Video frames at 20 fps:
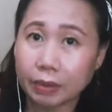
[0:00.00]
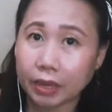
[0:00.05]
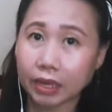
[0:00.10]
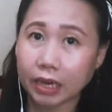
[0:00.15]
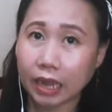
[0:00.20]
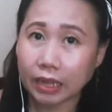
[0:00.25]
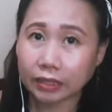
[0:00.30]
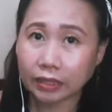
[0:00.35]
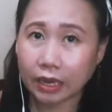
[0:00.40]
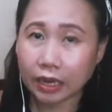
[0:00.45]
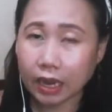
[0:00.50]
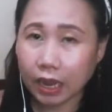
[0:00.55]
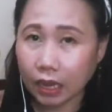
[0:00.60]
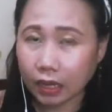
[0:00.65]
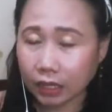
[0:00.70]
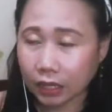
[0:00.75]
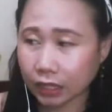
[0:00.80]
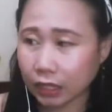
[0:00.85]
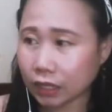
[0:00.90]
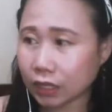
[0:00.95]
Pag lahat na
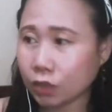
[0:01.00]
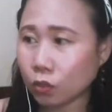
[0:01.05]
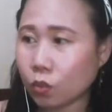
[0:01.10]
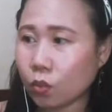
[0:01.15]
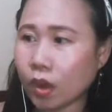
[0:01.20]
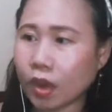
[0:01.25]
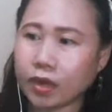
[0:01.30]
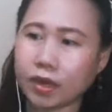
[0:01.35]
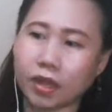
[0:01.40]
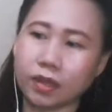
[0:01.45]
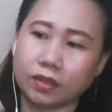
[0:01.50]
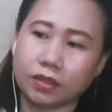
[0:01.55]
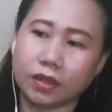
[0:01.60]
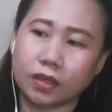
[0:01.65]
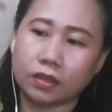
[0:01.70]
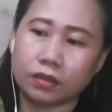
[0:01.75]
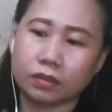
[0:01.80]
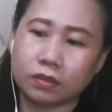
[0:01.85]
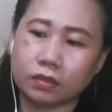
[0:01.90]
lang, ikinuha eh, natin.